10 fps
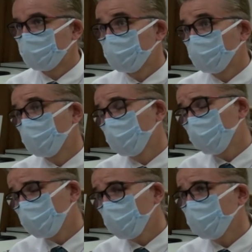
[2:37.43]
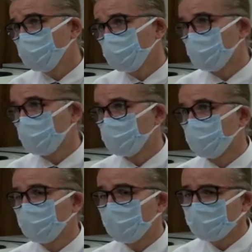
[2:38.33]
Çünkü özel bir durum var
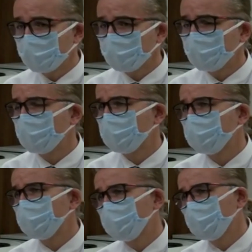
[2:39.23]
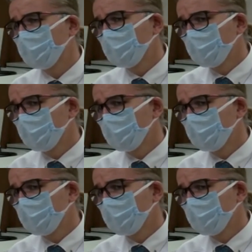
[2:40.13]
çünkü pandemi var işte